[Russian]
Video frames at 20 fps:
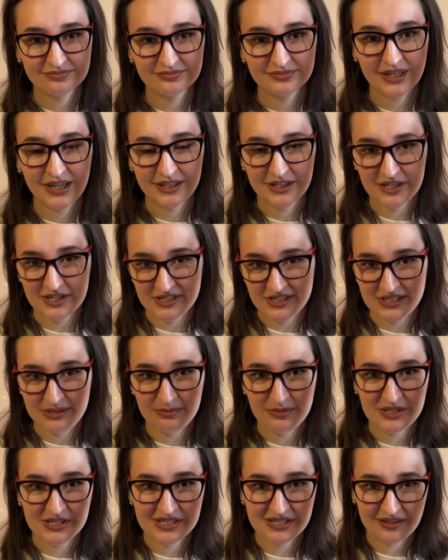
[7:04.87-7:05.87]
Это
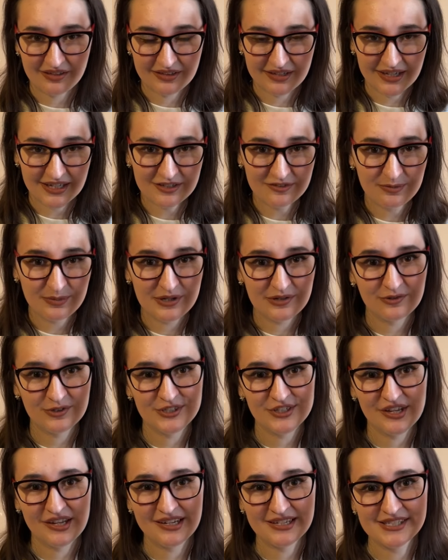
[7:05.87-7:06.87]
«Зимний солдат» в
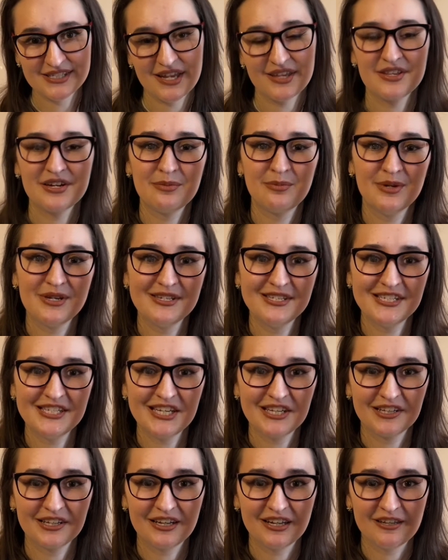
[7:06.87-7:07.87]
переводе Александра
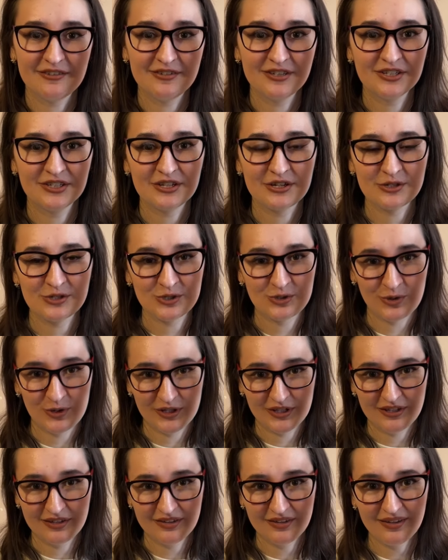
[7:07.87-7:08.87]
Борисенко и Виктора
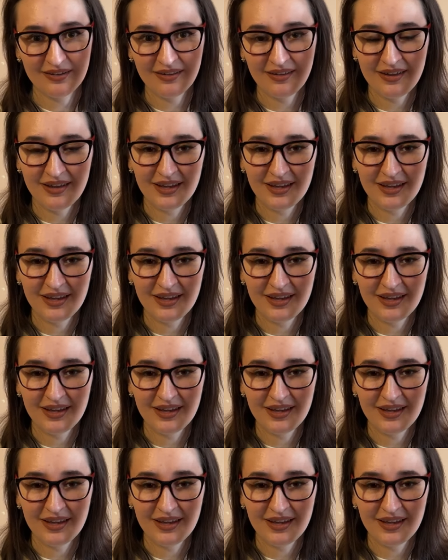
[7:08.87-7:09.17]
Сонькина –